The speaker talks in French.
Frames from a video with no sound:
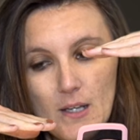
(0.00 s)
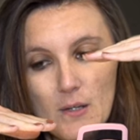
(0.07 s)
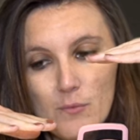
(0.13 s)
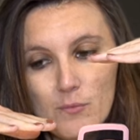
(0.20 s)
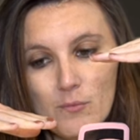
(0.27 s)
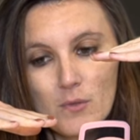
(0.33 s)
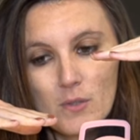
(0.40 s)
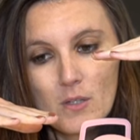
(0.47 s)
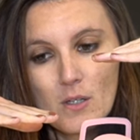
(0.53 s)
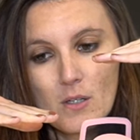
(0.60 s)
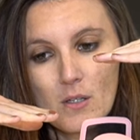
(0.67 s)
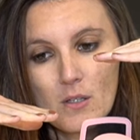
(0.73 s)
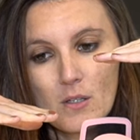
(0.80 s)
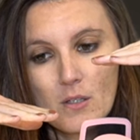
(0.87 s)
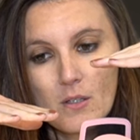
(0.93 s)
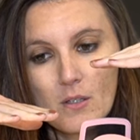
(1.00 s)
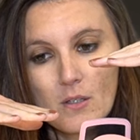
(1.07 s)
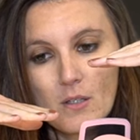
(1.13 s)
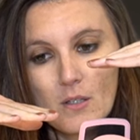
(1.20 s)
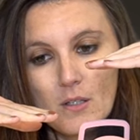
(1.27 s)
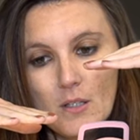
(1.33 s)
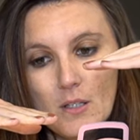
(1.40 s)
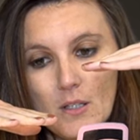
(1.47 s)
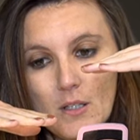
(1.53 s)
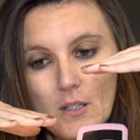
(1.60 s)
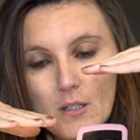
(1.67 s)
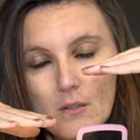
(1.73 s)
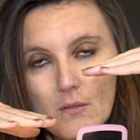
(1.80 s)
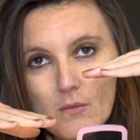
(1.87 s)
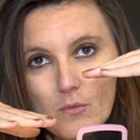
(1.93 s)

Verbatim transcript: à vous. Et